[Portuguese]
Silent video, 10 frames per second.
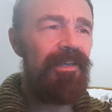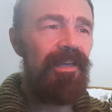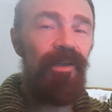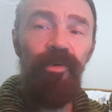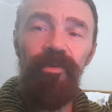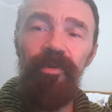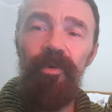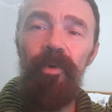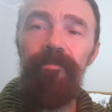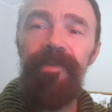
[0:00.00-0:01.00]
Eu
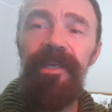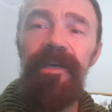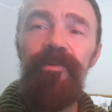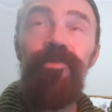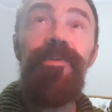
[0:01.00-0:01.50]
comia o